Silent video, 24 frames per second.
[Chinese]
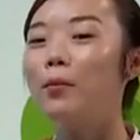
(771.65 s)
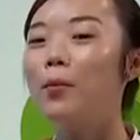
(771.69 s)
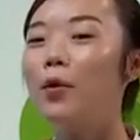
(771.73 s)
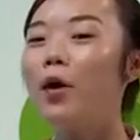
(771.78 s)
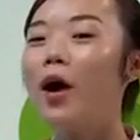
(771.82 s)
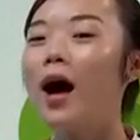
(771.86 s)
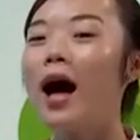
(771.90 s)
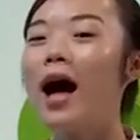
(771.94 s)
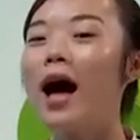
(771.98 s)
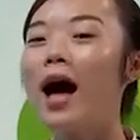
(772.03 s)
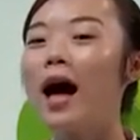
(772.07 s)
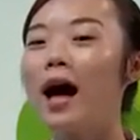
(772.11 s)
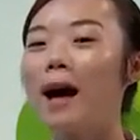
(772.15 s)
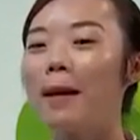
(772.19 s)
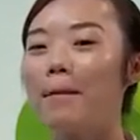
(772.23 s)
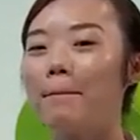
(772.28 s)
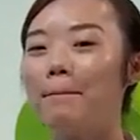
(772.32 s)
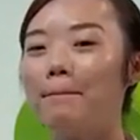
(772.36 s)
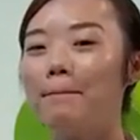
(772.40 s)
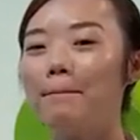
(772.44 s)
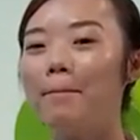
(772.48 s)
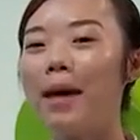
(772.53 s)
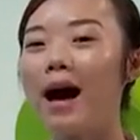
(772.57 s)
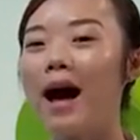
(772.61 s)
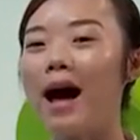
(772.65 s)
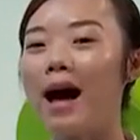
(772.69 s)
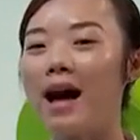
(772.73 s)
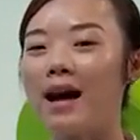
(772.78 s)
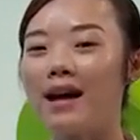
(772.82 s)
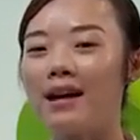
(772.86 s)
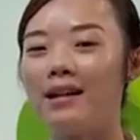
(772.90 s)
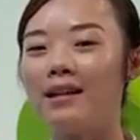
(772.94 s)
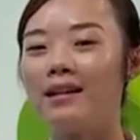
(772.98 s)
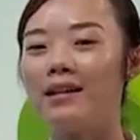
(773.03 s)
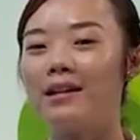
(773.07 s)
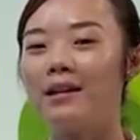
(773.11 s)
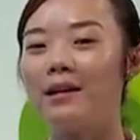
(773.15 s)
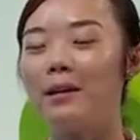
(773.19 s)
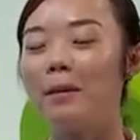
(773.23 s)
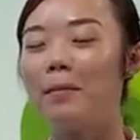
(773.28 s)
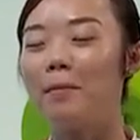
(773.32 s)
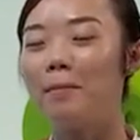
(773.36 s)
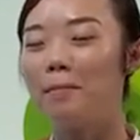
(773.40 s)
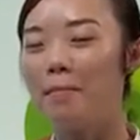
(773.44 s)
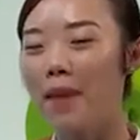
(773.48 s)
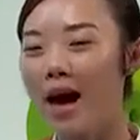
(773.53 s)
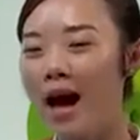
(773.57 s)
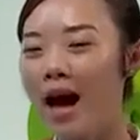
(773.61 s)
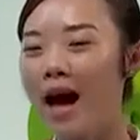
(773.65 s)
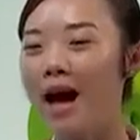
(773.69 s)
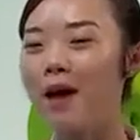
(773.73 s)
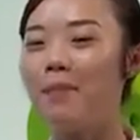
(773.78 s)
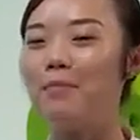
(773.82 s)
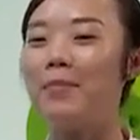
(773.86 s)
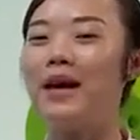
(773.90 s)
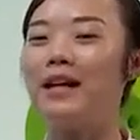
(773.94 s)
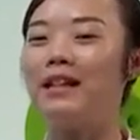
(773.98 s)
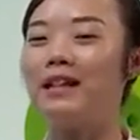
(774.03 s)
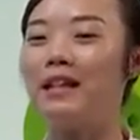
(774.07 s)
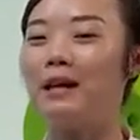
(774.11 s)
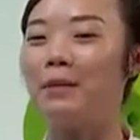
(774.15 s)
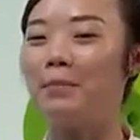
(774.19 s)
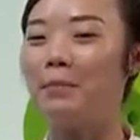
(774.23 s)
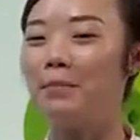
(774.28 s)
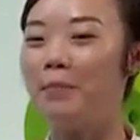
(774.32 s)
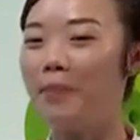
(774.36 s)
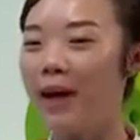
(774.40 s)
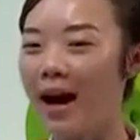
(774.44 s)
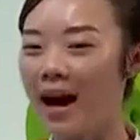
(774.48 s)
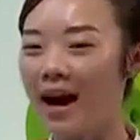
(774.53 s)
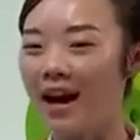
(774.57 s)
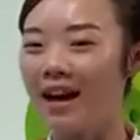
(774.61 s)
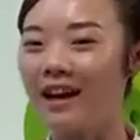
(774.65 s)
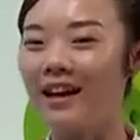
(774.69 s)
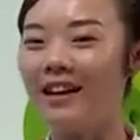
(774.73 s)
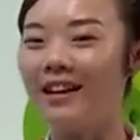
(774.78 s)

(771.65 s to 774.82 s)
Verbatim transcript: 不啊，爸，爸爸的爸。